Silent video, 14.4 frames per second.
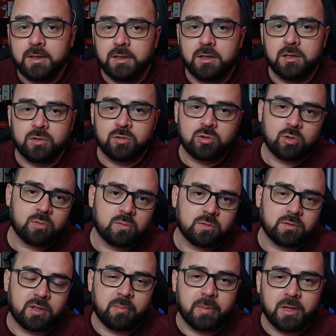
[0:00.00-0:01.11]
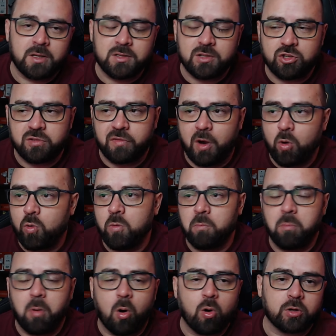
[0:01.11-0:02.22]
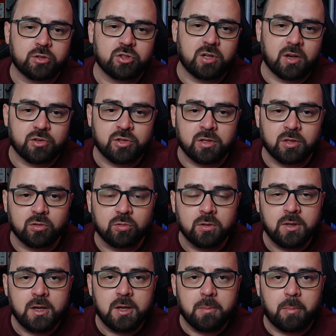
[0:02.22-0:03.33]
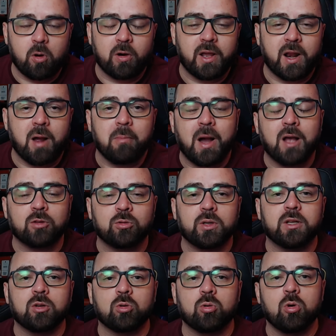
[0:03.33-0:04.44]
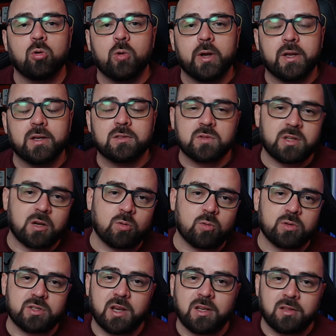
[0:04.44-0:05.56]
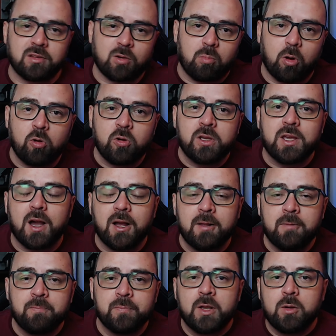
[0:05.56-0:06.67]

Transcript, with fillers: Isso também, se tiver algum bot agindo programado ali no Google Ads, você consegue então bloquear,